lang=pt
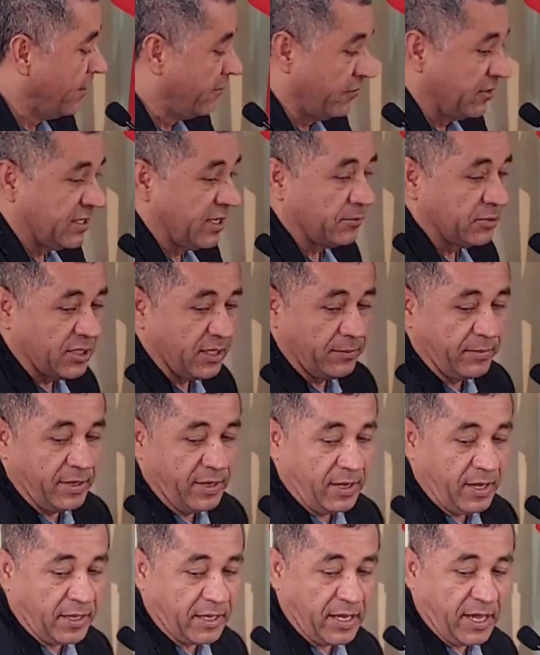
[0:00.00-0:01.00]
Fizemos
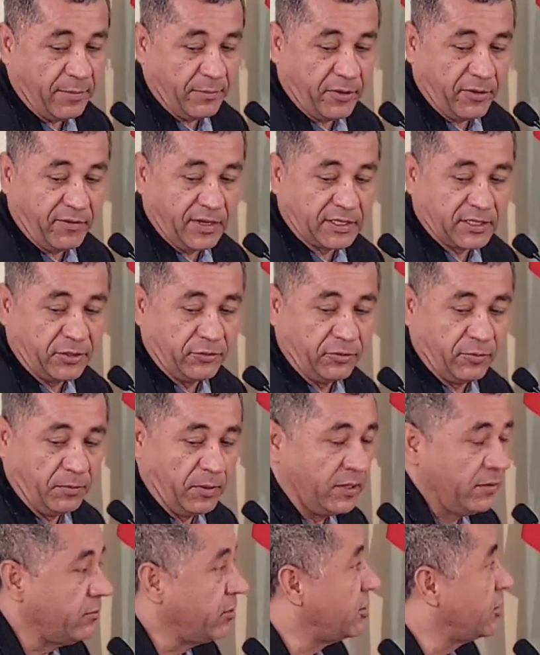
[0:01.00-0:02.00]
também aqui a aprovação do
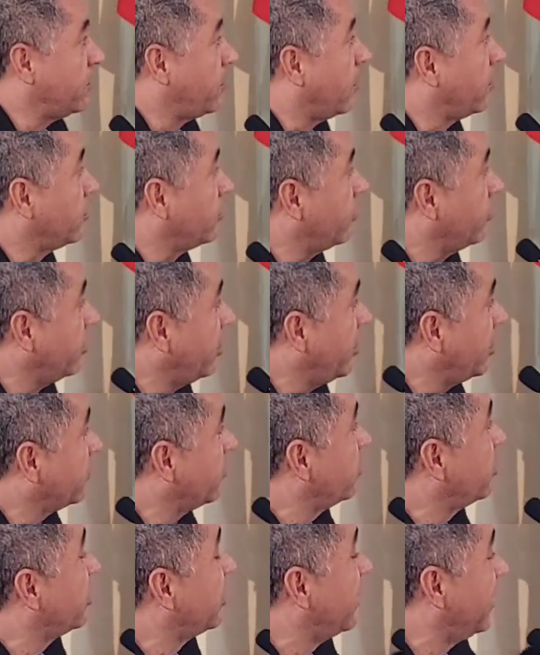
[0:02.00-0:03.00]
Plano Municipal de
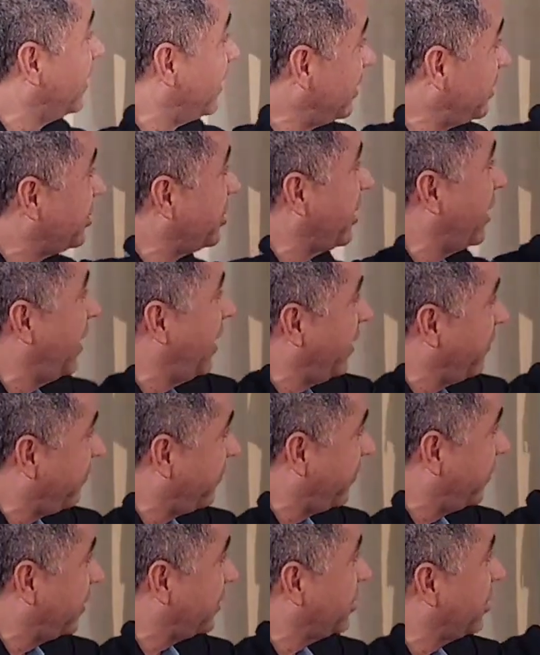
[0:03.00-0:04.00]
Turismo de grande
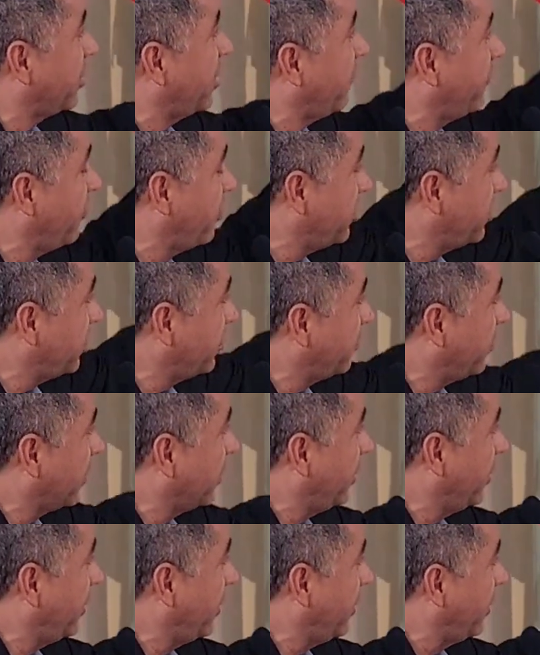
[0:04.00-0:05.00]
relevância, já foi dito
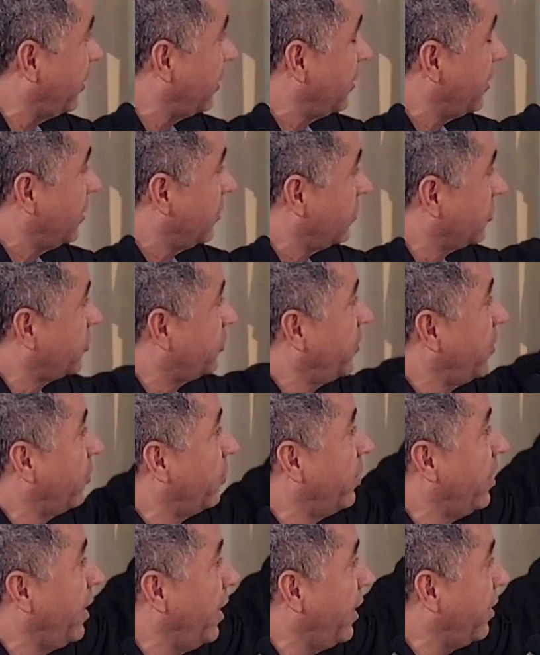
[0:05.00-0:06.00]
aqui, os
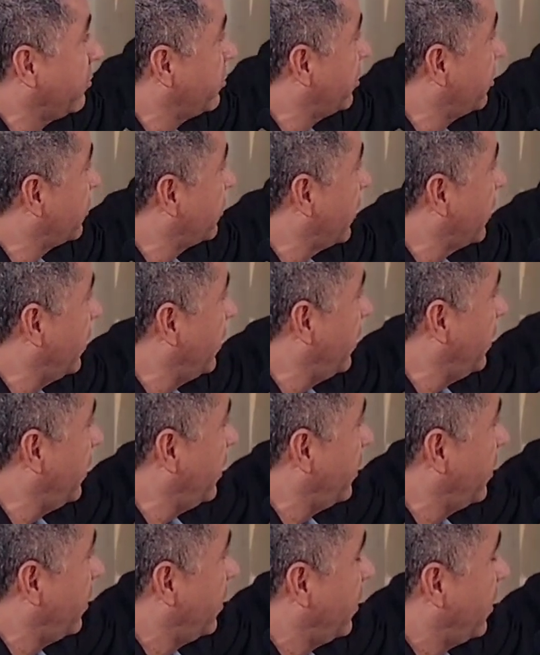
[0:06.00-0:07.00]
pioneiros disso aí,